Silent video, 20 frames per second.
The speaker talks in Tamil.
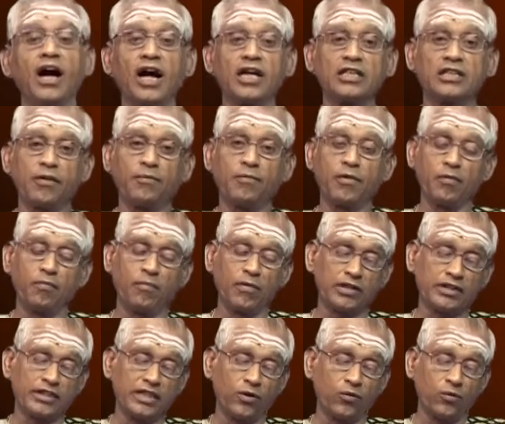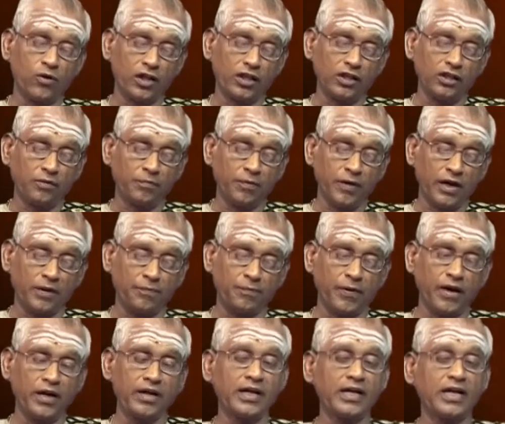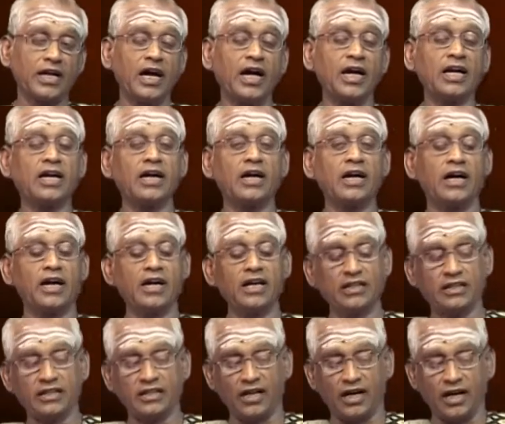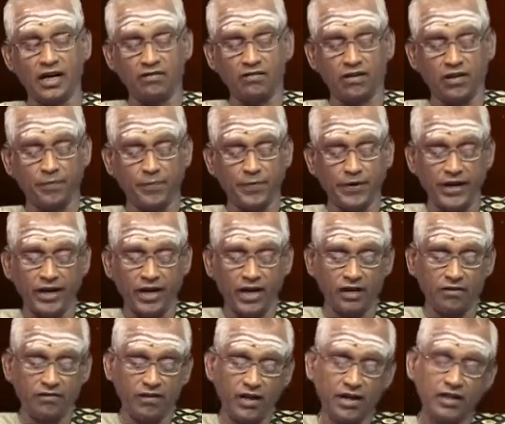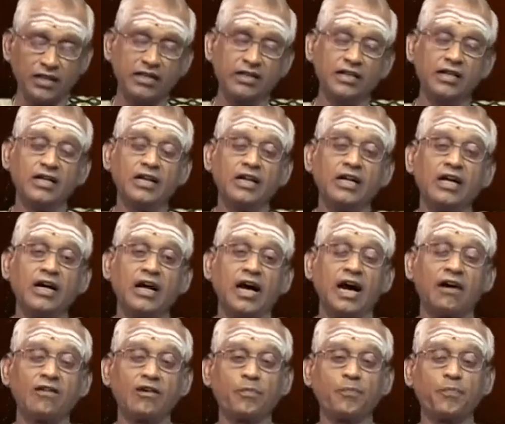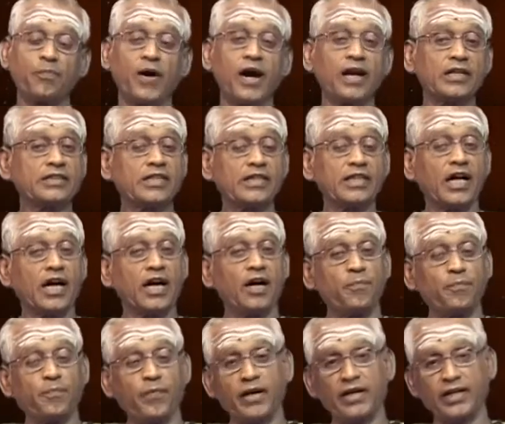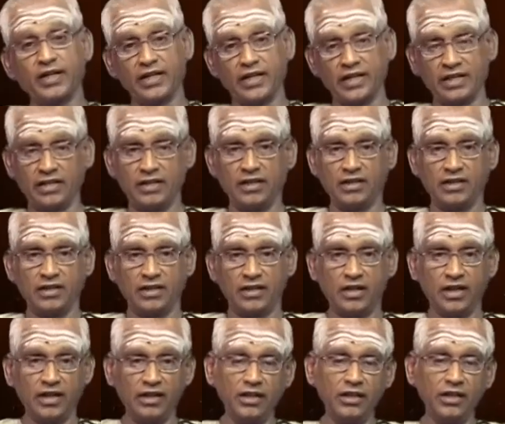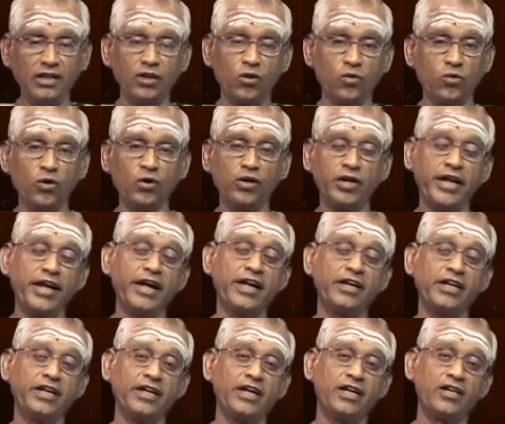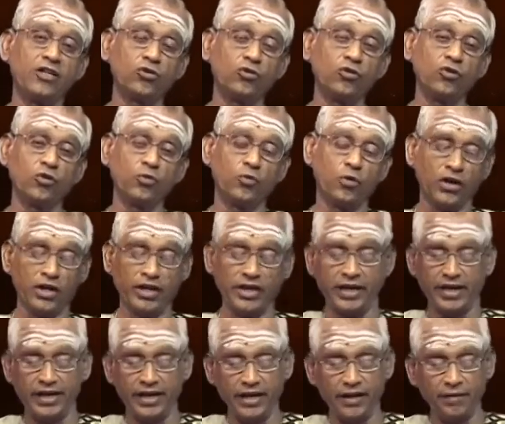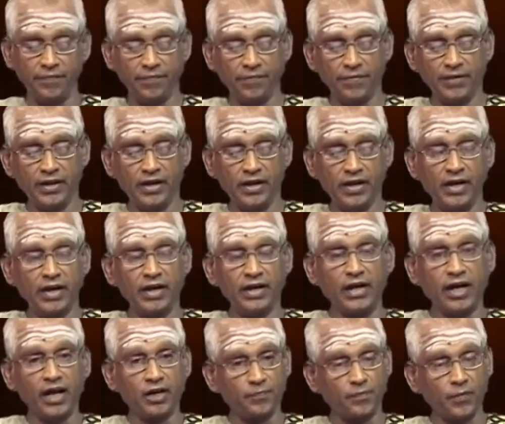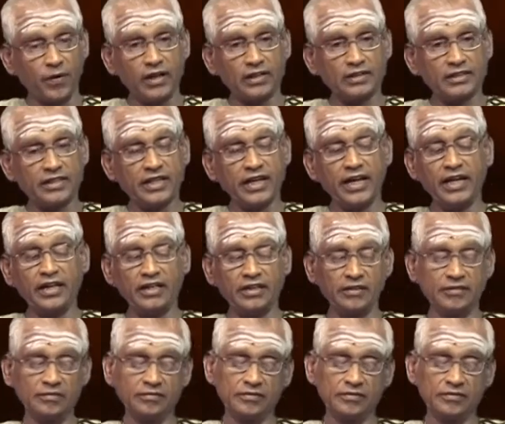அந்த பிரம்மத்தை உணர்ந்து பா பாடுகிறார் அடுத்த ஆழ்வார் பேயாழ்வார் அவர் பார்த்ததாக பாடுகிறார் கண்டு கொண்டேன் என்று சொல்வது போல இங்கே நான் பார்த்தேன்